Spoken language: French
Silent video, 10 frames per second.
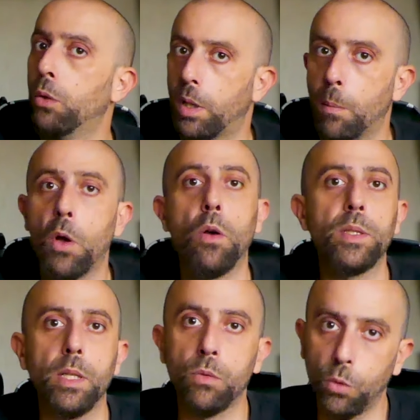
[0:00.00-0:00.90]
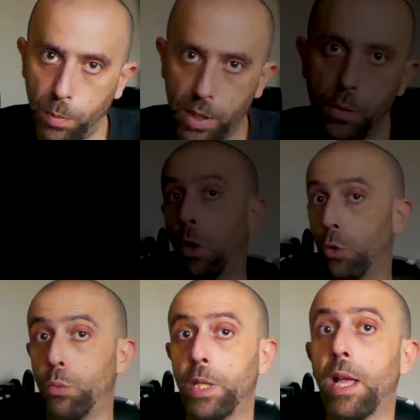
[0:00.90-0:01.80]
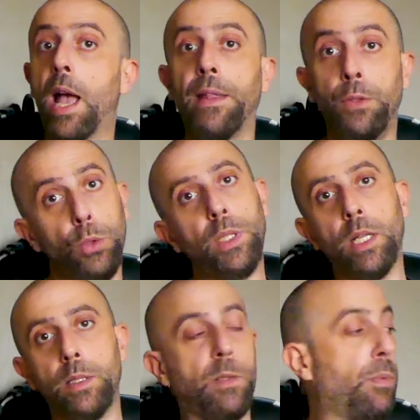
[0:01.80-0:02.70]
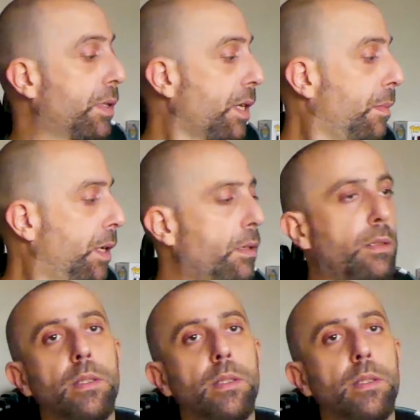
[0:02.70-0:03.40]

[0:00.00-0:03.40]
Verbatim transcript: notamment en station de pression. Ensuite, un autre indispensable,